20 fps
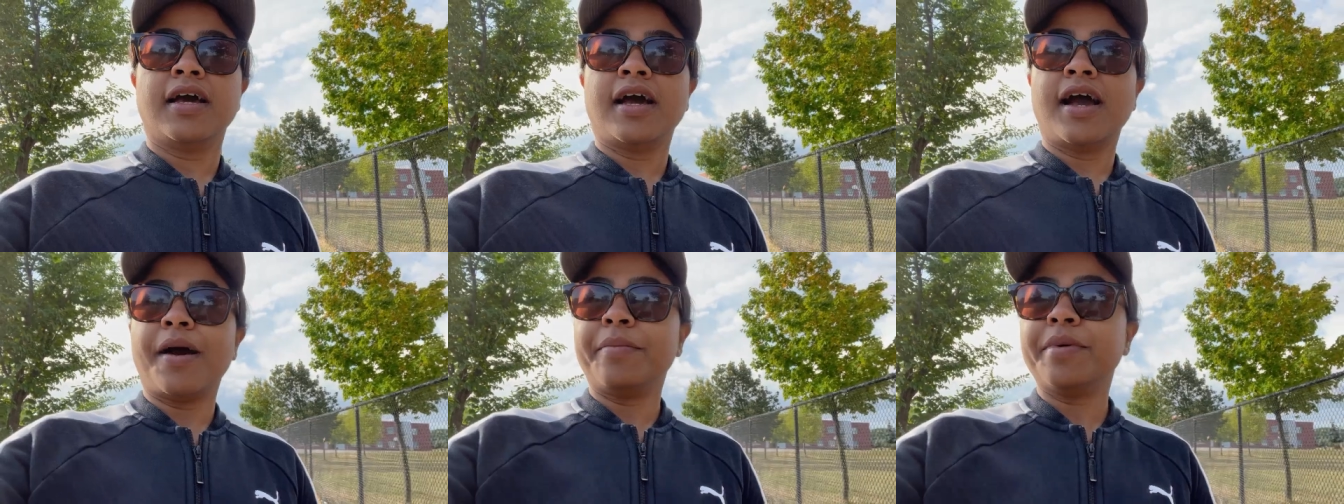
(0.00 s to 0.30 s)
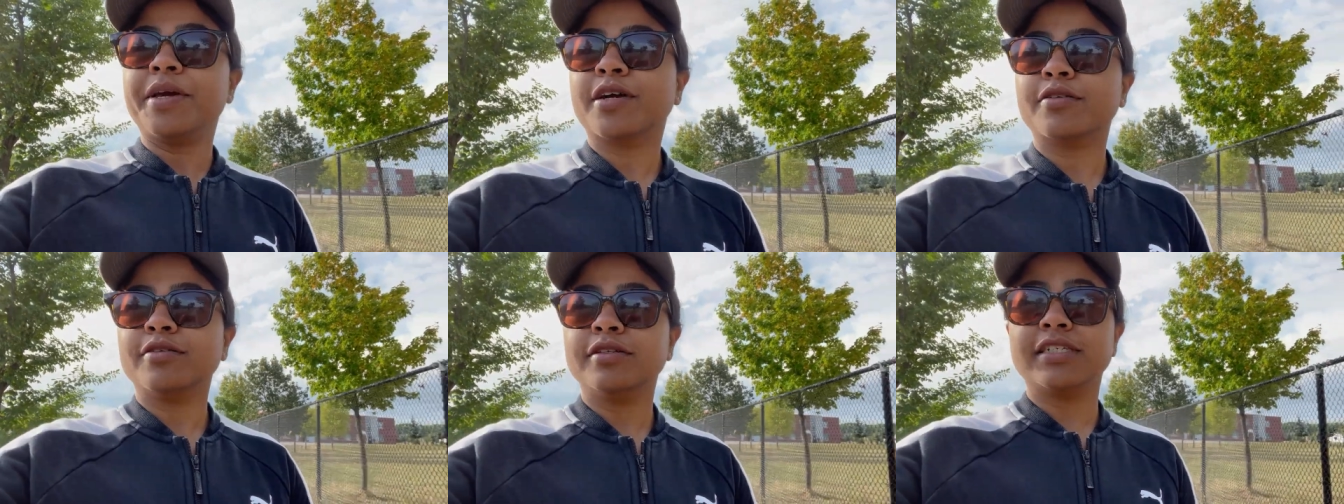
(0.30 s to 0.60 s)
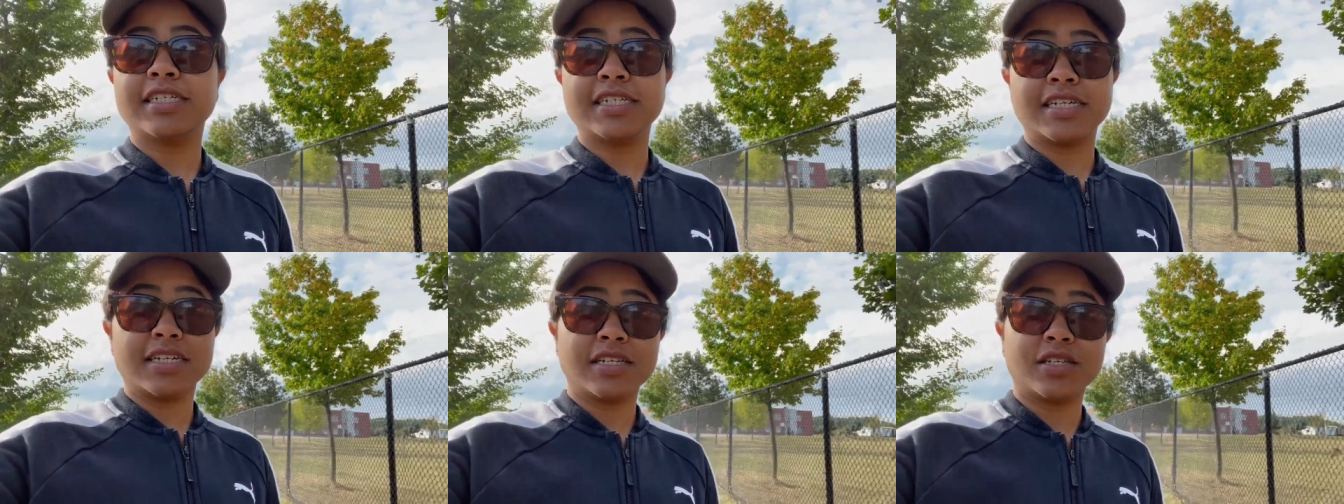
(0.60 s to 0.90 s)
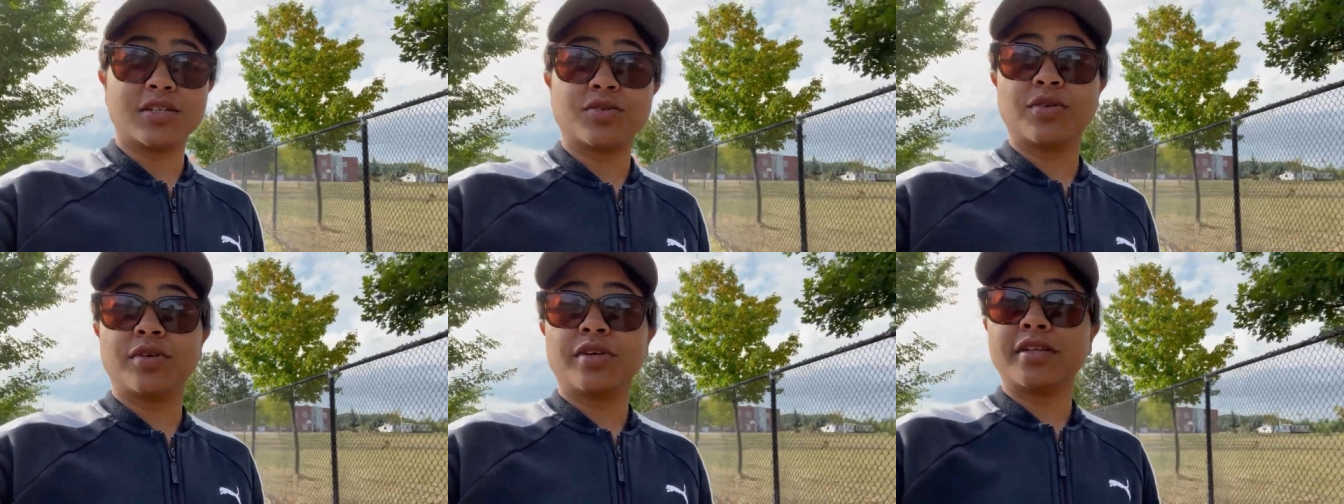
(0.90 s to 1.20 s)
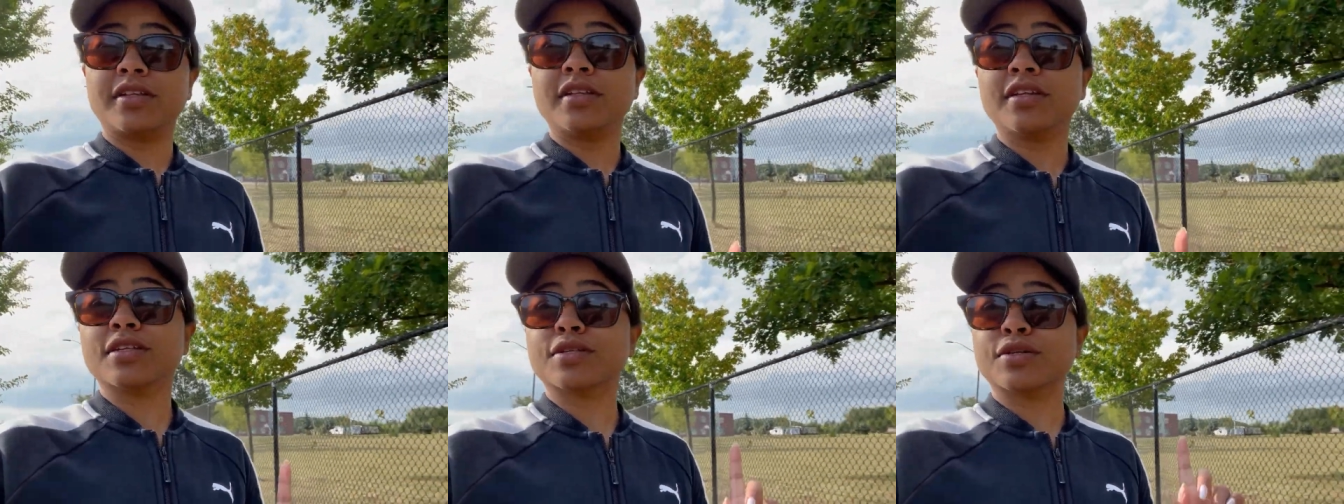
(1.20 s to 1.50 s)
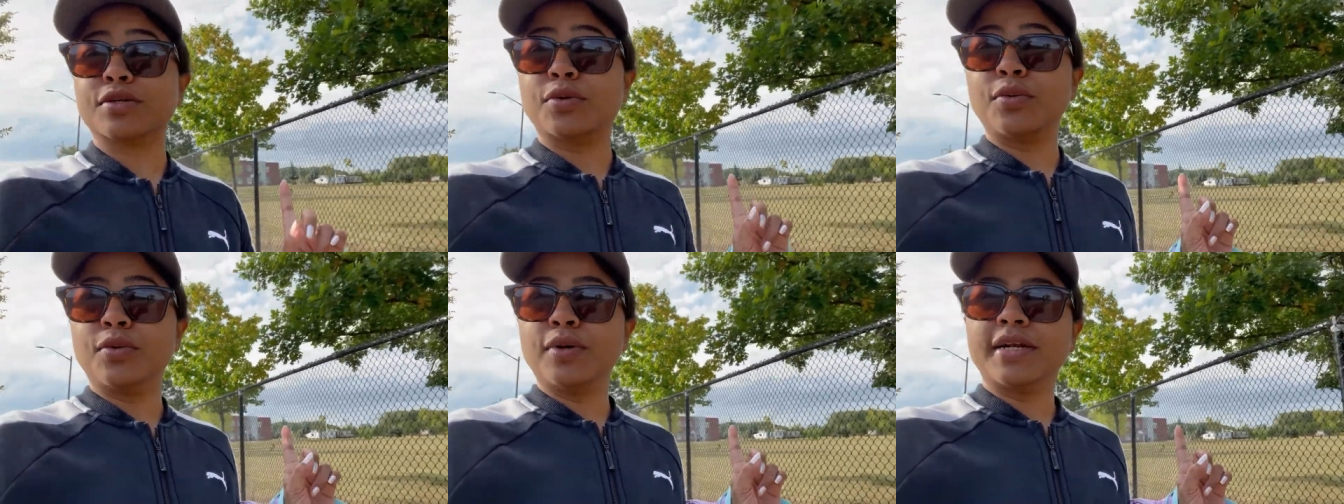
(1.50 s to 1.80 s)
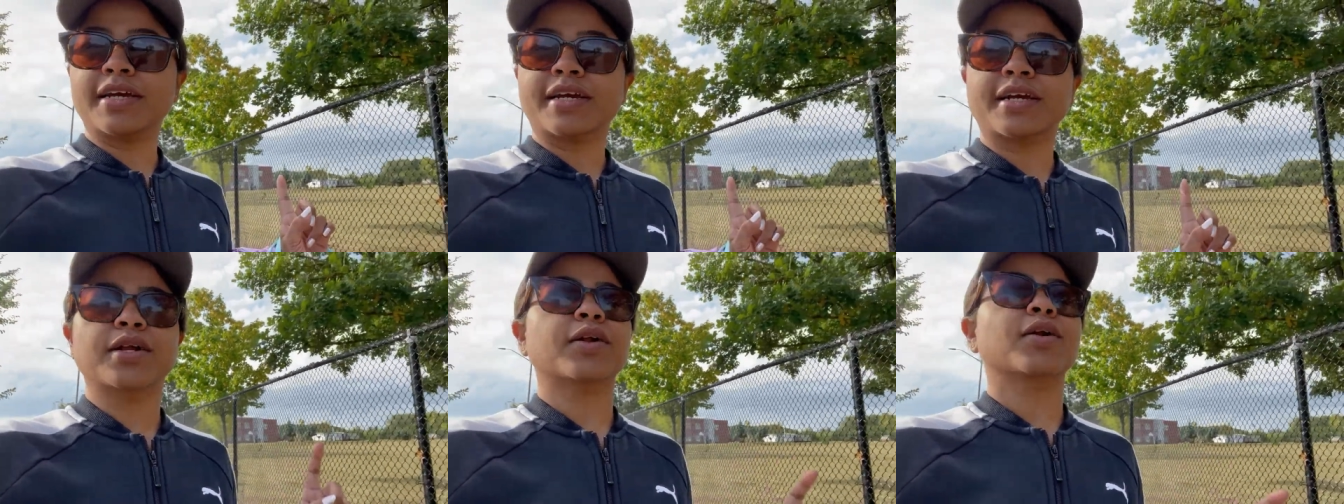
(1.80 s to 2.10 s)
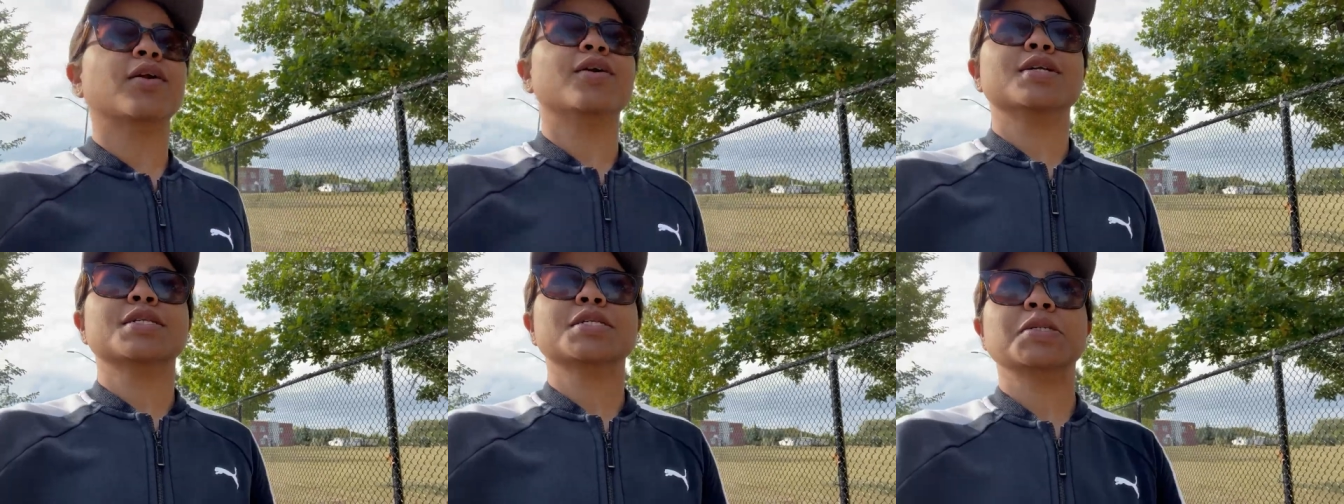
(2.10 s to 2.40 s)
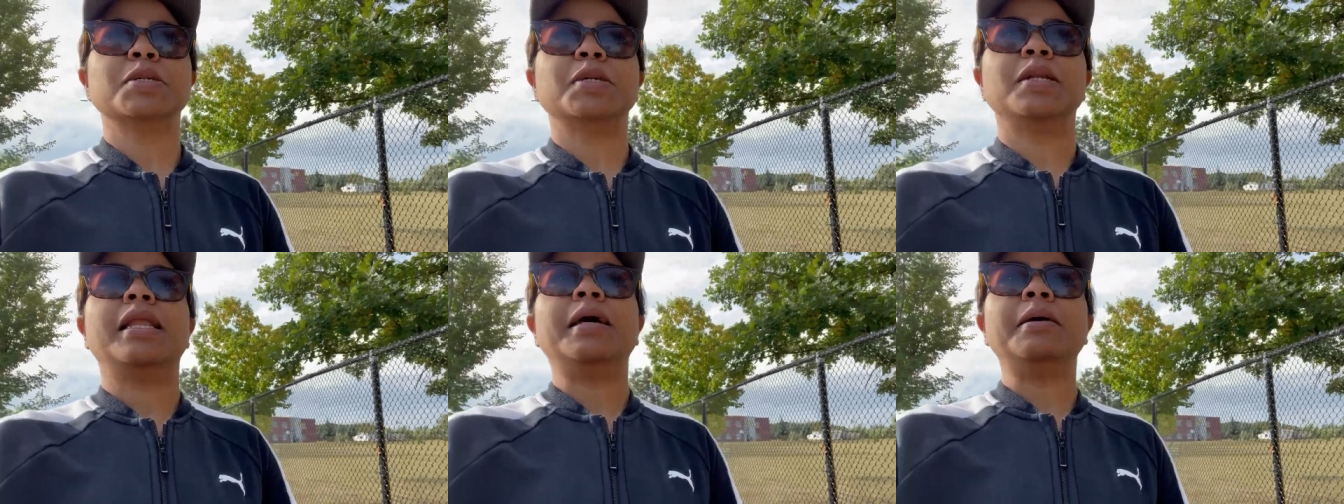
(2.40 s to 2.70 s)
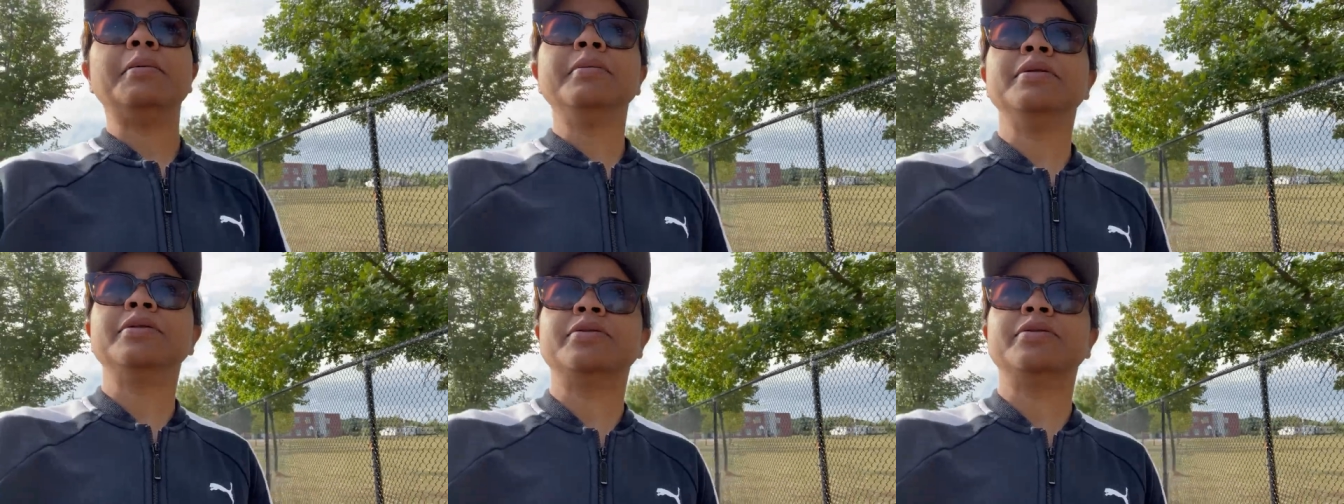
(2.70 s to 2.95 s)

আমি এখন জাস্ট টুইটিতে স্কুলটাকে ক্রস করলাম